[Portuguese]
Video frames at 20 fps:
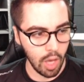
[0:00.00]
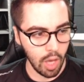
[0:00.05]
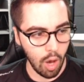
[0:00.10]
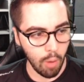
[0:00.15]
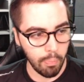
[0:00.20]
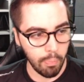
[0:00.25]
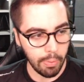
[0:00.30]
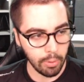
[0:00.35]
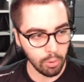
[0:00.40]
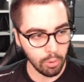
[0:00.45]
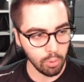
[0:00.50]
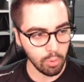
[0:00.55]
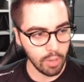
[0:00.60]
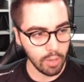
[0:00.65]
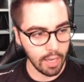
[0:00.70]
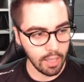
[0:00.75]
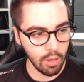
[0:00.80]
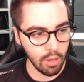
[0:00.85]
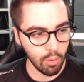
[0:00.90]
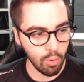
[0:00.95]
Ó, o produto
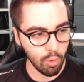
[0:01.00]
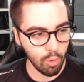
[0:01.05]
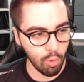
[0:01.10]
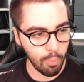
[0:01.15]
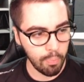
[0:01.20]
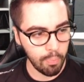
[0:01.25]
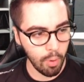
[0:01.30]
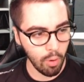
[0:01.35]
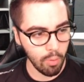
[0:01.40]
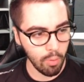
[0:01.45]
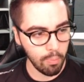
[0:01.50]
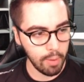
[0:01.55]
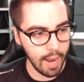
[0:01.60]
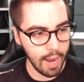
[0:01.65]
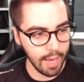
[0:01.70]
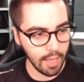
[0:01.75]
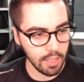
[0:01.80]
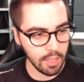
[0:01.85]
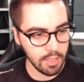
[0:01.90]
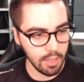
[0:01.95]
tá aqui ó, com o cupom
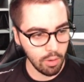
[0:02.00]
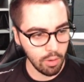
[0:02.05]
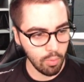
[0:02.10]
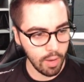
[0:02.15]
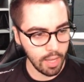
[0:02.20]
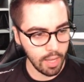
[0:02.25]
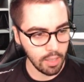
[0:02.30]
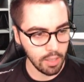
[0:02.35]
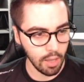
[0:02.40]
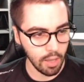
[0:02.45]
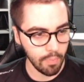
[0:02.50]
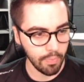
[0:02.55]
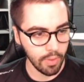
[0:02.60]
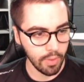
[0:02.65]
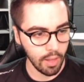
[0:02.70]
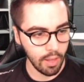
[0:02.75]
BLACK50.